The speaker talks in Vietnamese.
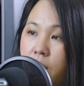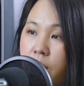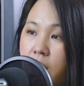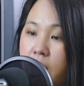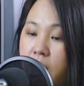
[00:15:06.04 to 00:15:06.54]

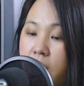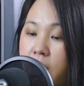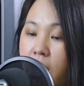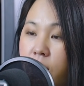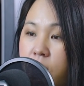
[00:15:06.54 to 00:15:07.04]
bao nè để
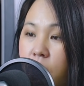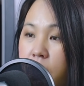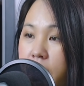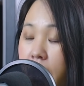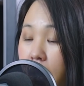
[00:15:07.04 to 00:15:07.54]
thả luôn đâu
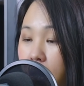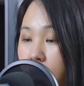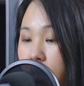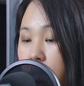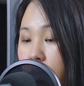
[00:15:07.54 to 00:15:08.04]
đi
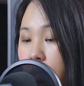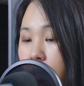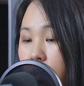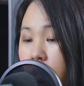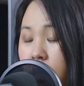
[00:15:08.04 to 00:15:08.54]
cha
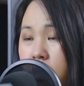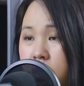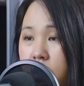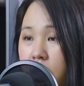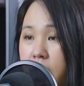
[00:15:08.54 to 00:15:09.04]
có
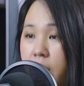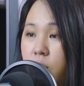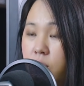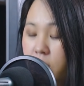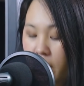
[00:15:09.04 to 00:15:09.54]
tên thằng đại
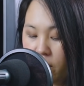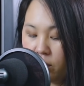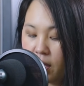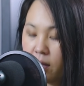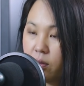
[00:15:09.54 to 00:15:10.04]
cú sợi cú
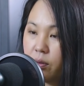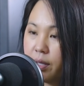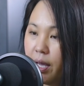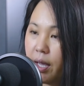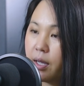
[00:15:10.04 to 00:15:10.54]
thả rồi
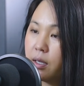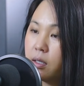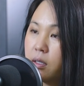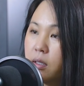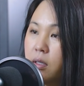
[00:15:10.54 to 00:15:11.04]
cha
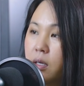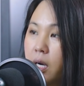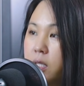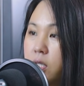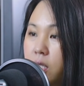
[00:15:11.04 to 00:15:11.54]

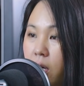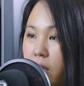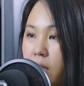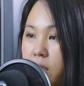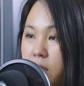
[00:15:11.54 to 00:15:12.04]
à chỉ con
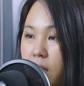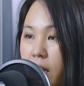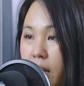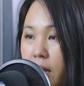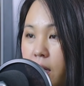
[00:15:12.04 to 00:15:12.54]
nia sữa
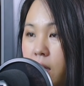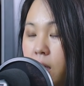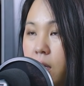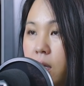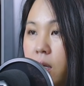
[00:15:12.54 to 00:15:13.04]
à
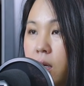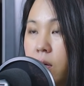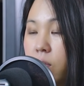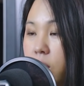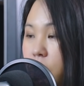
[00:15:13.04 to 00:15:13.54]

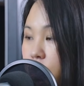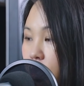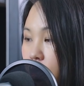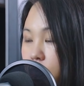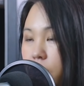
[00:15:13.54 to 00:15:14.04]
cú để
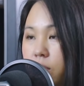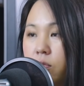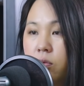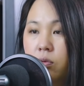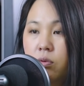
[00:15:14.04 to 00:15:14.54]
chỉ
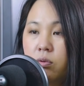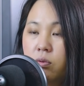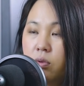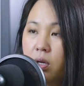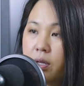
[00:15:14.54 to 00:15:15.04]
cú
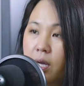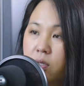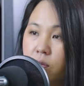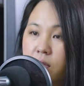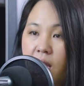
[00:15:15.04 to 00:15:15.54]
tụ nó chạy
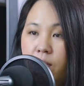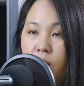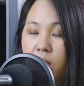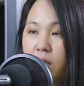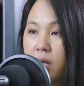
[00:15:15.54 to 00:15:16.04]
trong ta
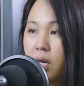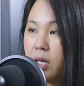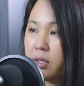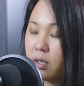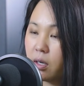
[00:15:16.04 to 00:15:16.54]
bộ lên nó ít
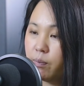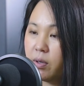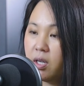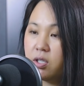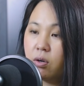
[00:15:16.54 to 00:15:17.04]
liền thôi có
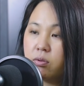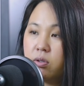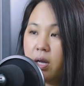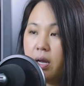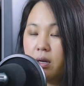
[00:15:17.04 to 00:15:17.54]
bự ít râu
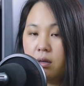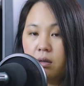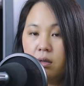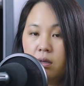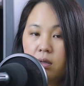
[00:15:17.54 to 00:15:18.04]
xứ nà
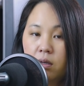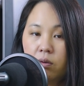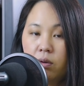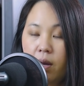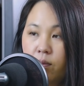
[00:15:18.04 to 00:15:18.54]

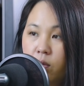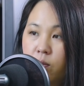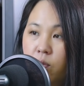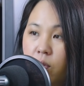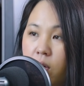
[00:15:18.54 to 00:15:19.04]
ô là mua
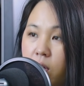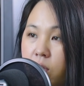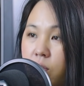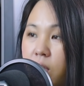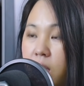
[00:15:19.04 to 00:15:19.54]
mình nhổ nó có
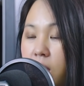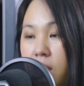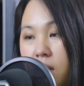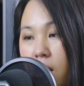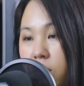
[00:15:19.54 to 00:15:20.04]
tụ nó được
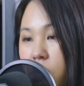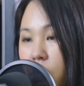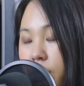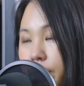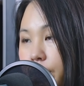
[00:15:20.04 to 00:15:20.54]
có thằng đó,